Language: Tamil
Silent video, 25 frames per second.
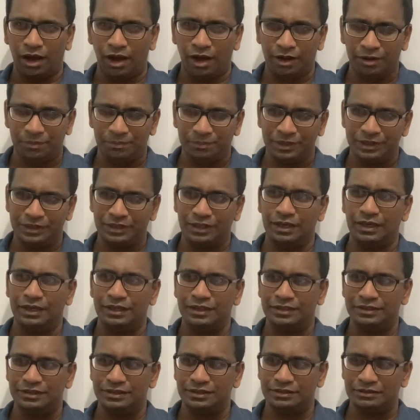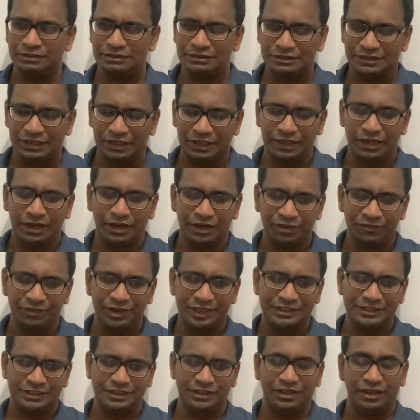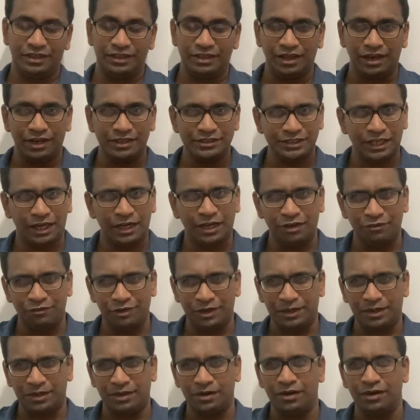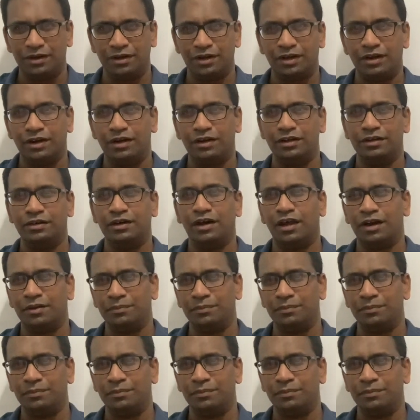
ஆரம்பத்தில் இது சரியான வேக்சின் இதால் சைடு எஃபெக்ட்கள் இருக்காண்டு